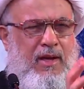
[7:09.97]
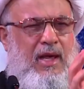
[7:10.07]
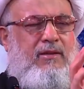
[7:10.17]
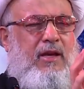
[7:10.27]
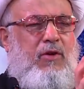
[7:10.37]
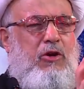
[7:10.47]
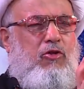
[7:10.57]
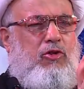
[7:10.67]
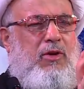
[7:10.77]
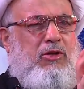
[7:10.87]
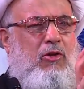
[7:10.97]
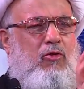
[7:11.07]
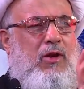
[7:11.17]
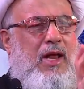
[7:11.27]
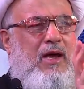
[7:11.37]
نأتي في الخطوة
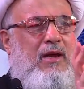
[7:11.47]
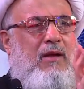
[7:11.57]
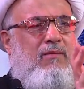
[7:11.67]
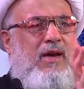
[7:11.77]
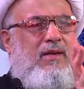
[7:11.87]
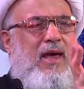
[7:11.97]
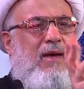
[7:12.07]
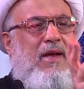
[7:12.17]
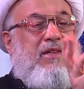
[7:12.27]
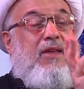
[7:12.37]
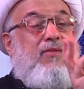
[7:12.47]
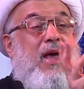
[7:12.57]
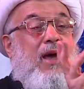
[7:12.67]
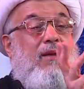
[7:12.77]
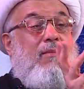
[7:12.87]
الأولى إلى البرنامج
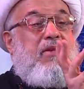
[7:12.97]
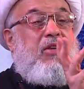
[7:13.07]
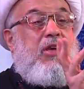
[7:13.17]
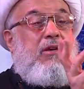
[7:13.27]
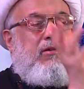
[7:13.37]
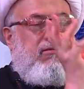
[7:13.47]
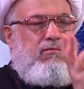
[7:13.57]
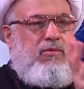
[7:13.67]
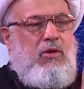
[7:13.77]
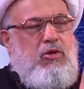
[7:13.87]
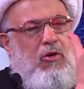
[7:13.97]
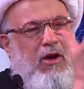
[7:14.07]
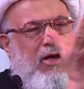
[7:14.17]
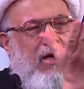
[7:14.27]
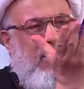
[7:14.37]
أثناء المسير
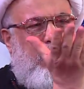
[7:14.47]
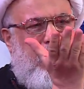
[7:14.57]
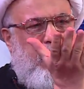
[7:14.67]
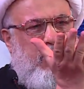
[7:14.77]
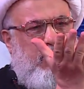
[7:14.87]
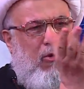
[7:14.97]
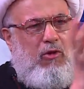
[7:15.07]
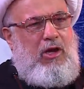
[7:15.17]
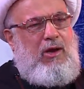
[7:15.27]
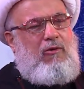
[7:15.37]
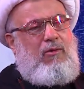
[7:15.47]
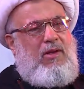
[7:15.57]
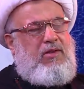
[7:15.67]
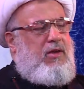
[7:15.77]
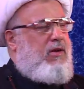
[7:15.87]
سواء كان المسير طويل أو
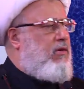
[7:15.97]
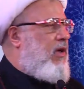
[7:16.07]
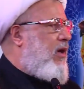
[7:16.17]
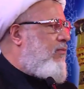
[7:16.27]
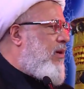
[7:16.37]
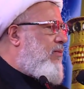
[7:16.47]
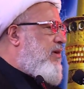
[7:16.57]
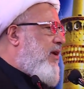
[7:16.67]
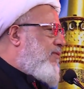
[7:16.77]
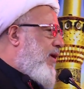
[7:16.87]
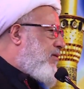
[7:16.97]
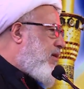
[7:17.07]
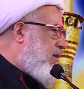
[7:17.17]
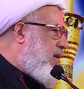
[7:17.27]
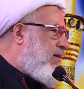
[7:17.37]
المسير من
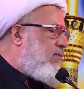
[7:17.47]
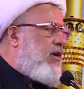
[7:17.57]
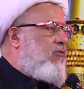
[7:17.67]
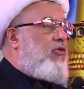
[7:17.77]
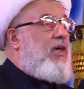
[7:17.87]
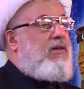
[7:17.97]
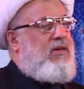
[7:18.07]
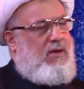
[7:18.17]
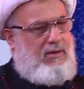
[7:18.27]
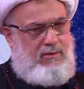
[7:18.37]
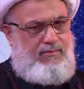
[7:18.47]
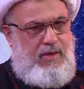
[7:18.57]
مسافات قريبة نذكر